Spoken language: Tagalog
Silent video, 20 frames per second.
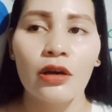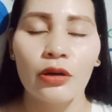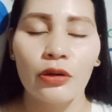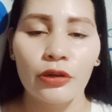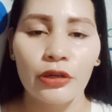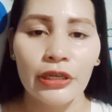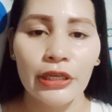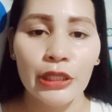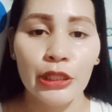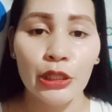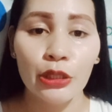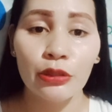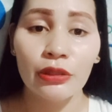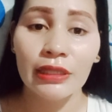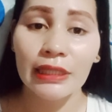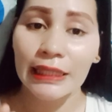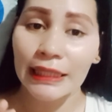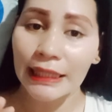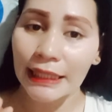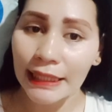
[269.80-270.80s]
or yung
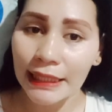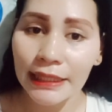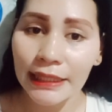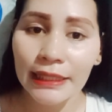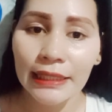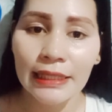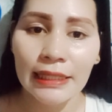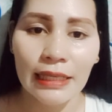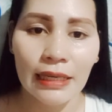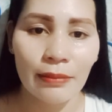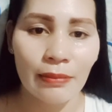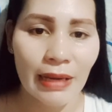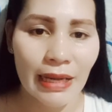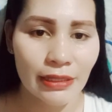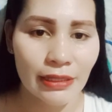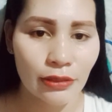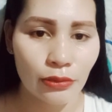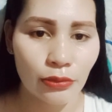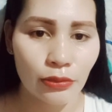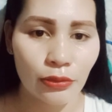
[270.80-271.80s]
clear na
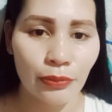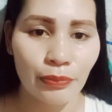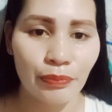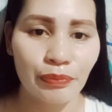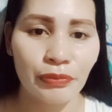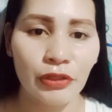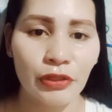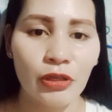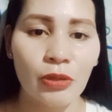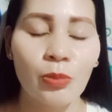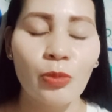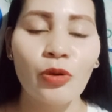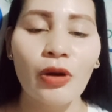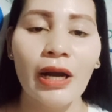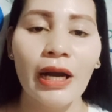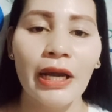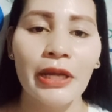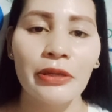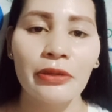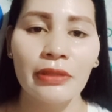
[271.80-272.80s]
baso. Kumuha
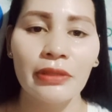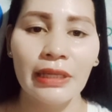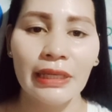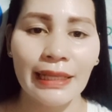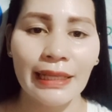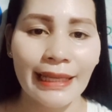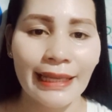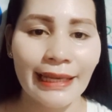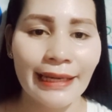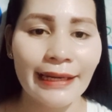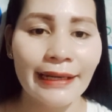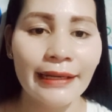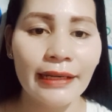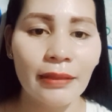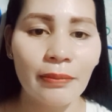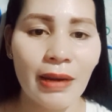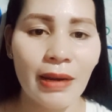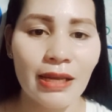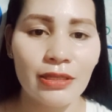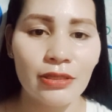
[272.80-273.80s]
kayo ng clear na
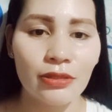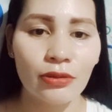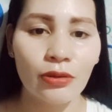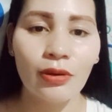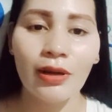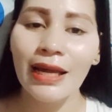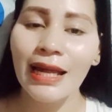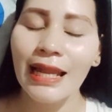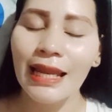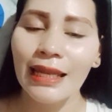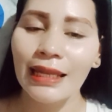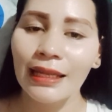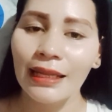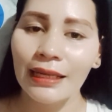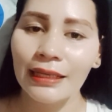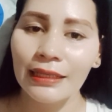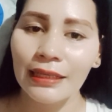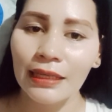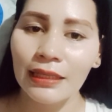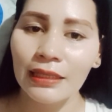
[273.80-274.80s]
baso,
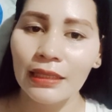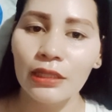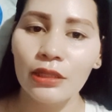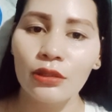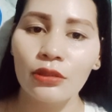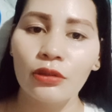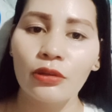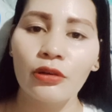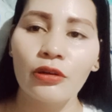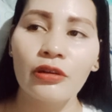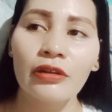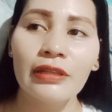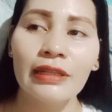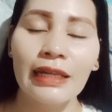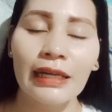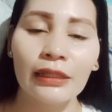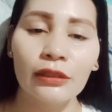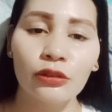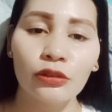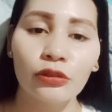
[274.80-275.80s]
lagyan ito
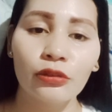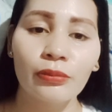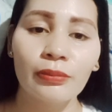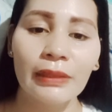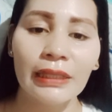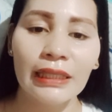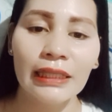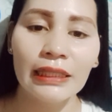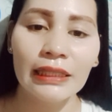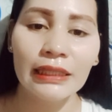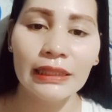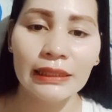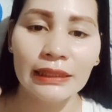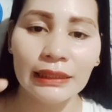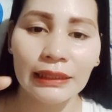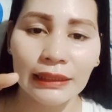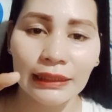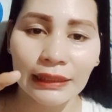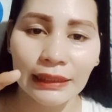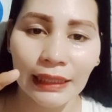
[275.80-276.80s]
ng tubig
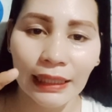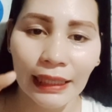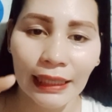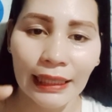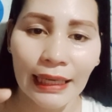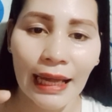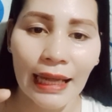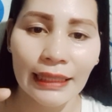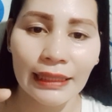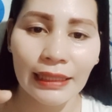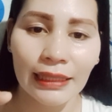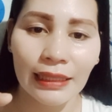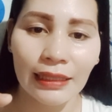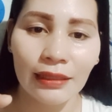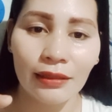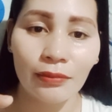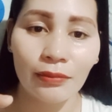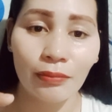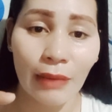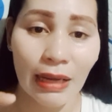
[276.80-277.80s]
ng
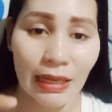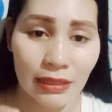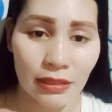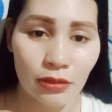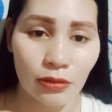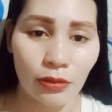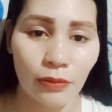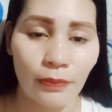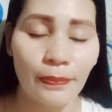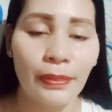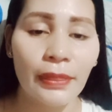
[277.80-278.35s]
kalahating baso.